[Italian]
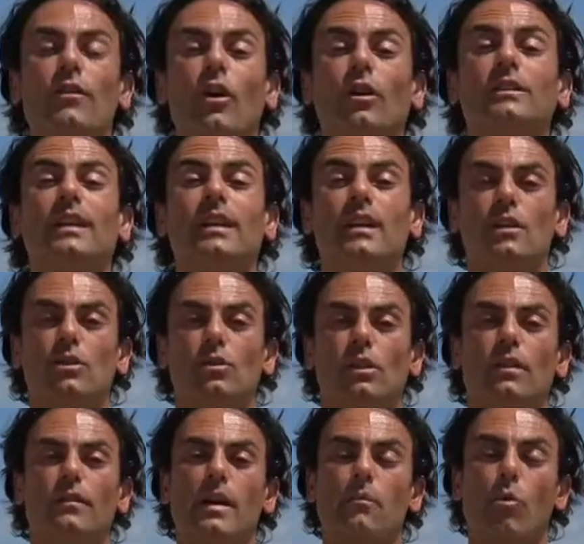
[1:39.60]
volta che
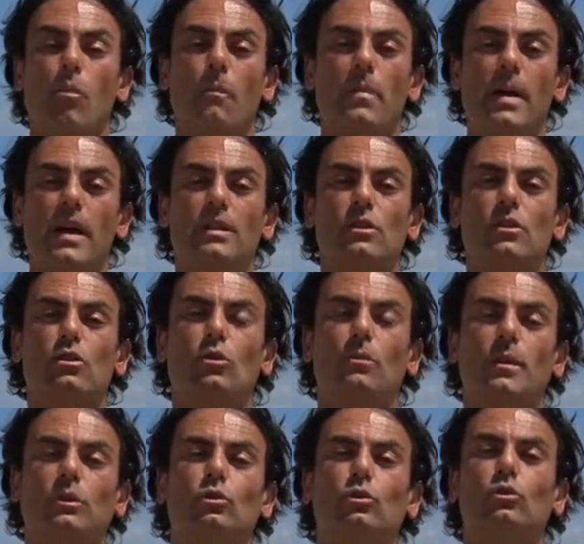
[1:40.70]
solleviamo un peso,
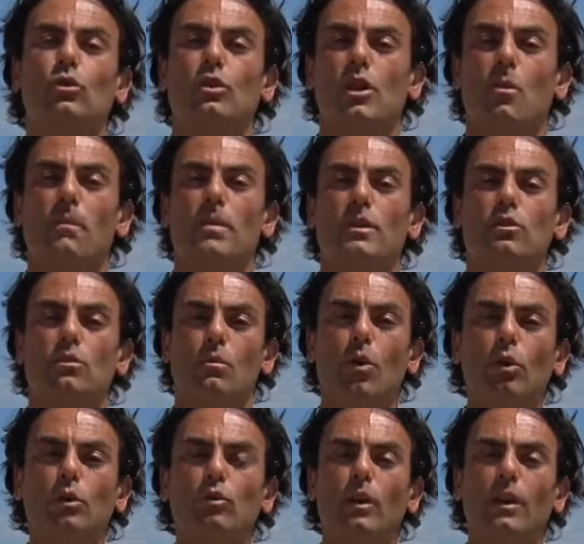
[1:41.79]
soprattutto se è un peso
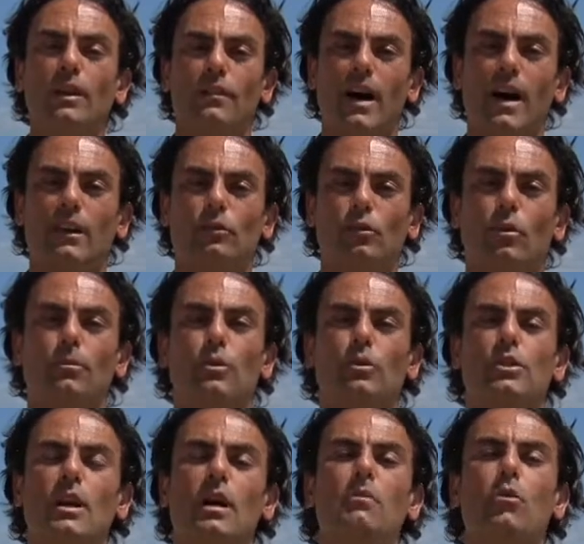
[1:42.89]
molto elevato,
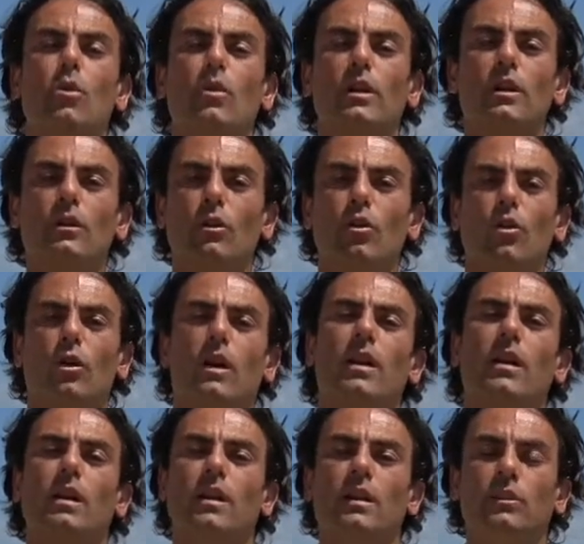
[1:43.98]
possiamo
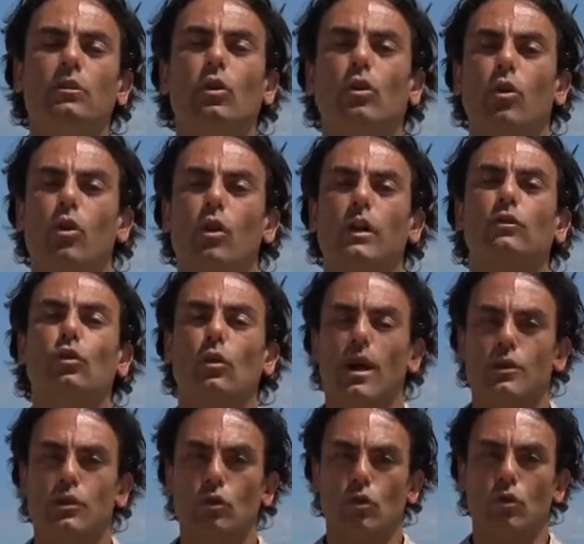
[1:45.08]
incorrere in dolori
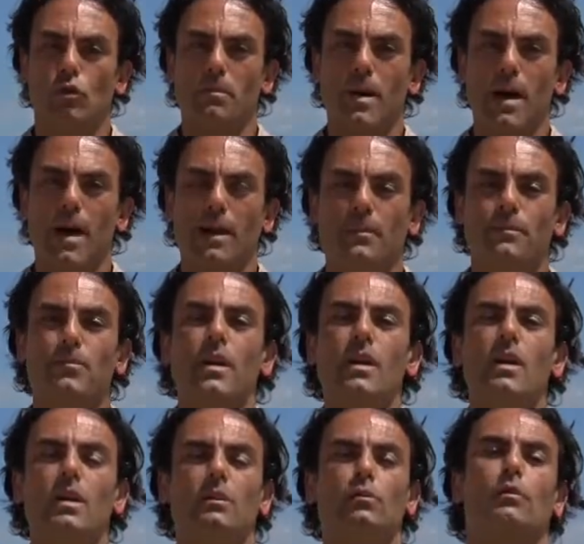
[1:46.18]
toracico-lombari.
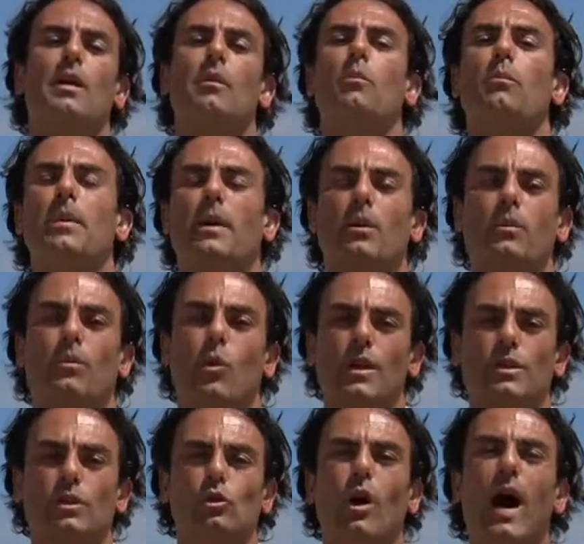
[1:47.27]
Dobbiamo per
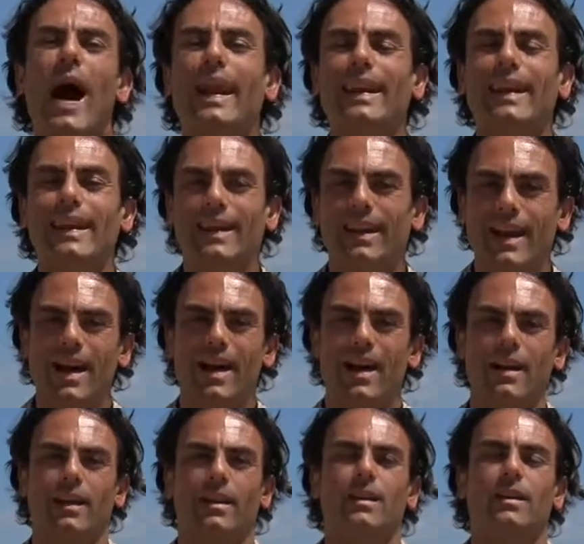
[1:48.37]
questo
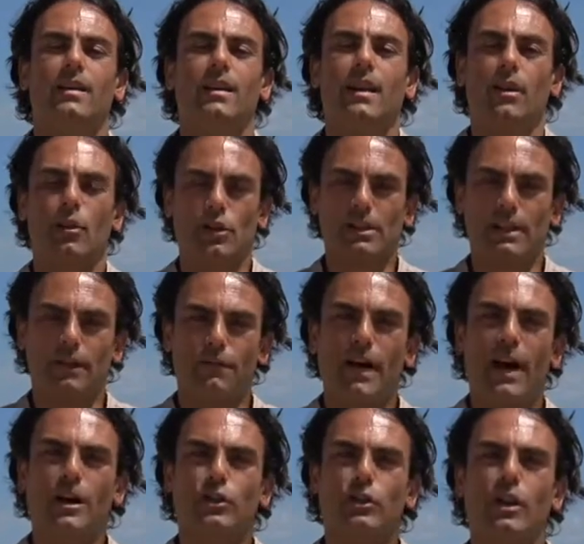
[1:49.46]
allenare la nostra
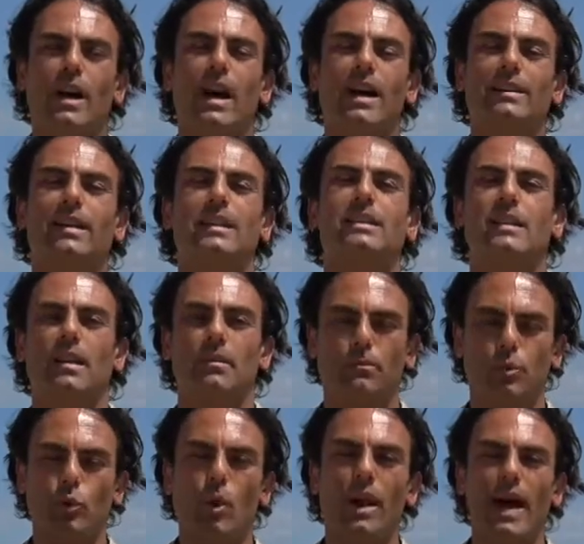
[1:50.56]
fascia ad essere
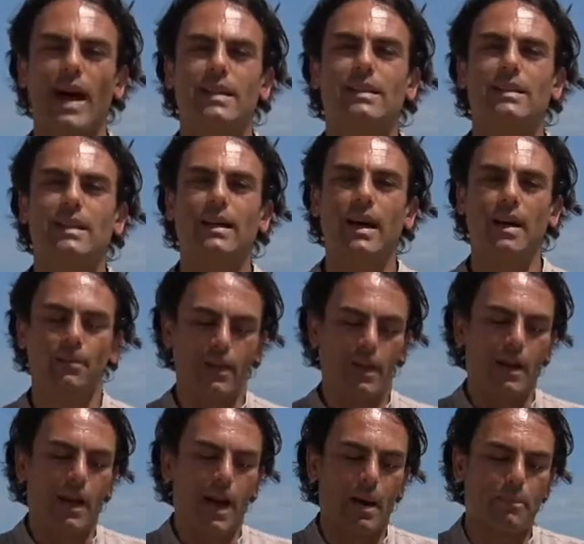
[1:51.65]
più elastica,
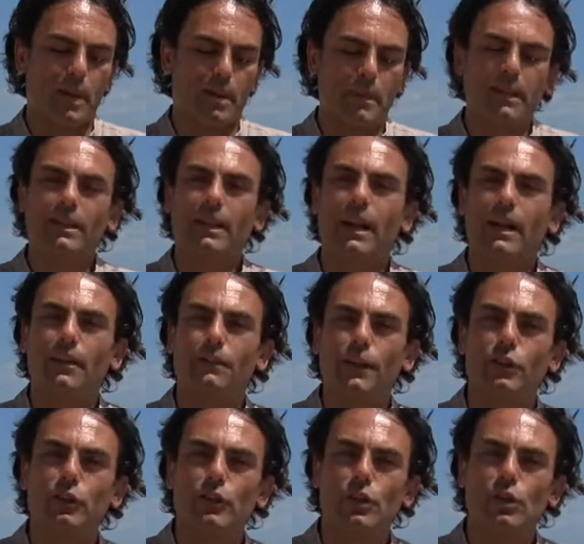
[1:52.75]
a permettere alle
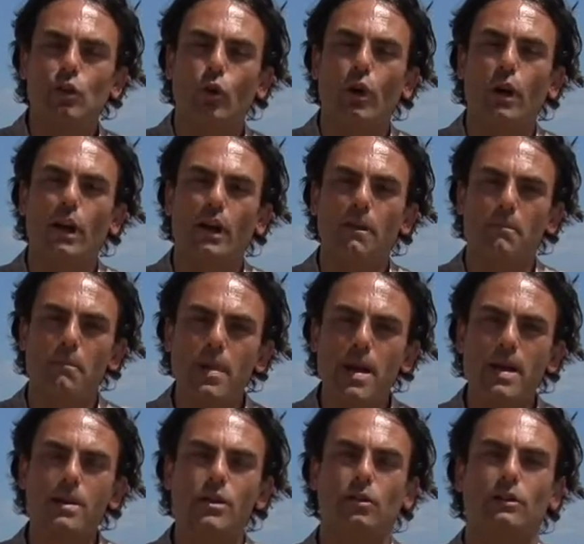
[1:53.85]
fasce di scorrere
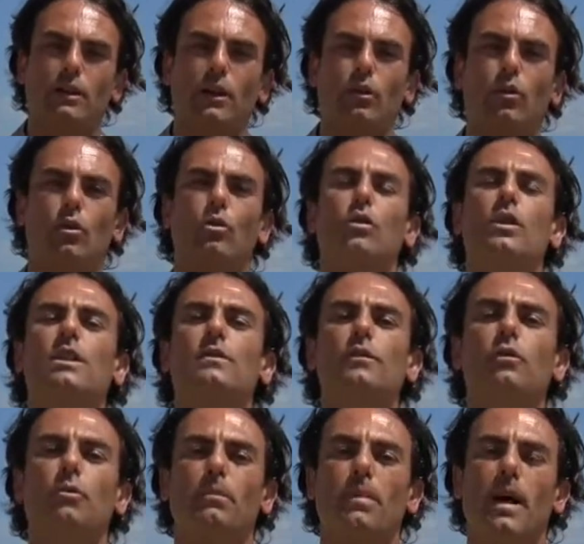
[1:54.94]
meglio tra loro e
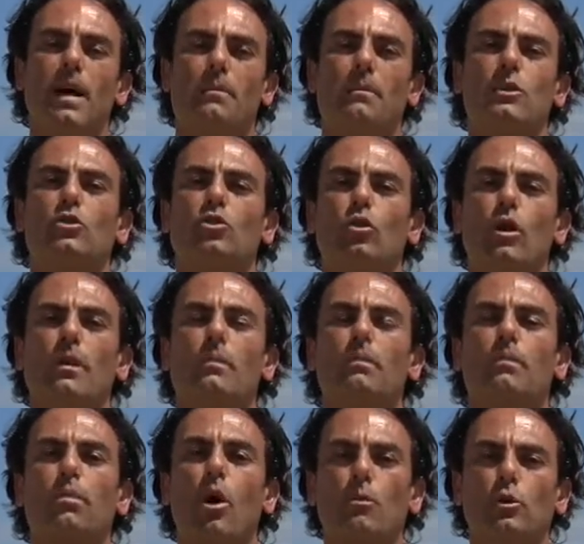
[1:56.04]
sviluppare maggiore
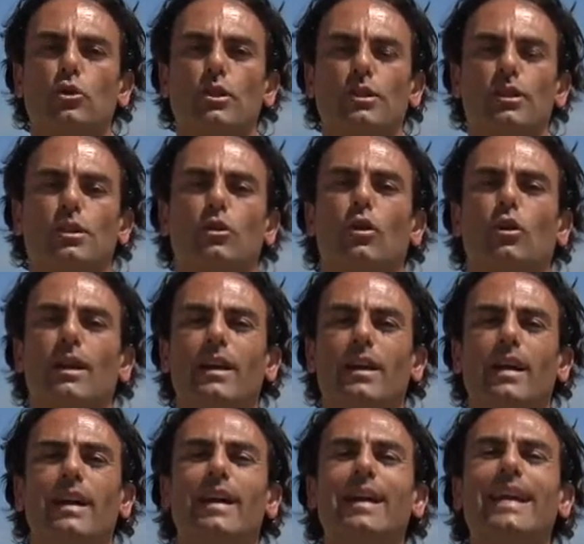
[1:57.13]
propriocezione
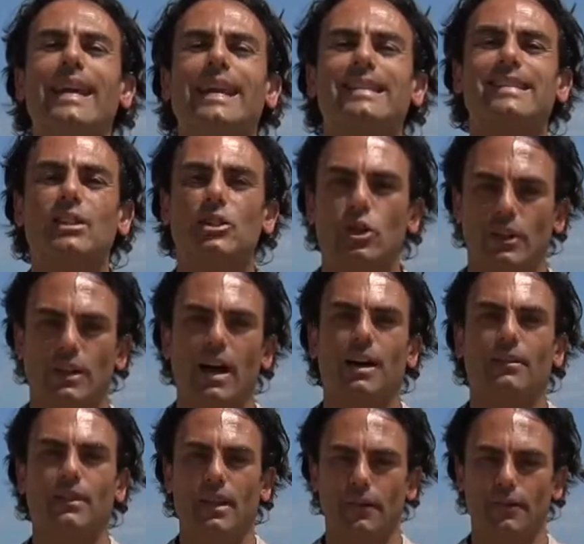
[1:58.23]
e elasticità
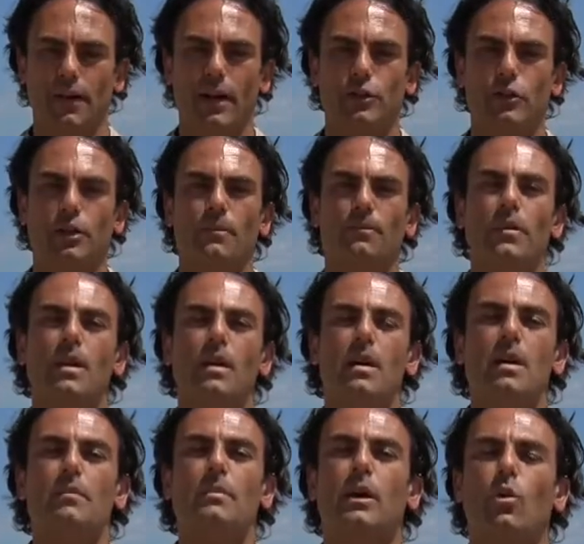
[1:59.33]
delle fasce.
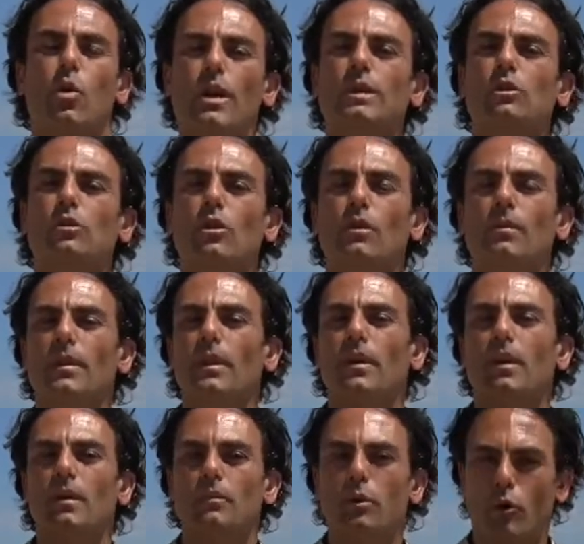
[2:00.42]
Per questo
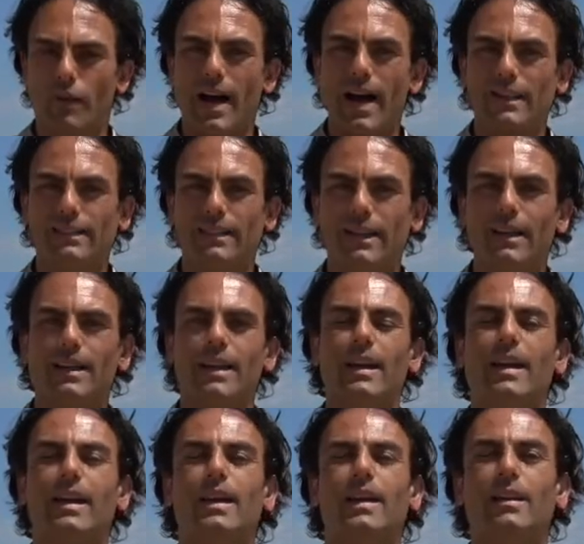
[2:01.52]
provate
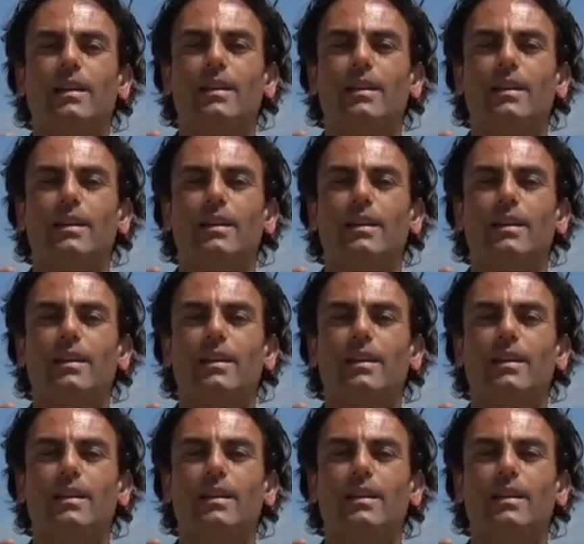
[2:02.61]
e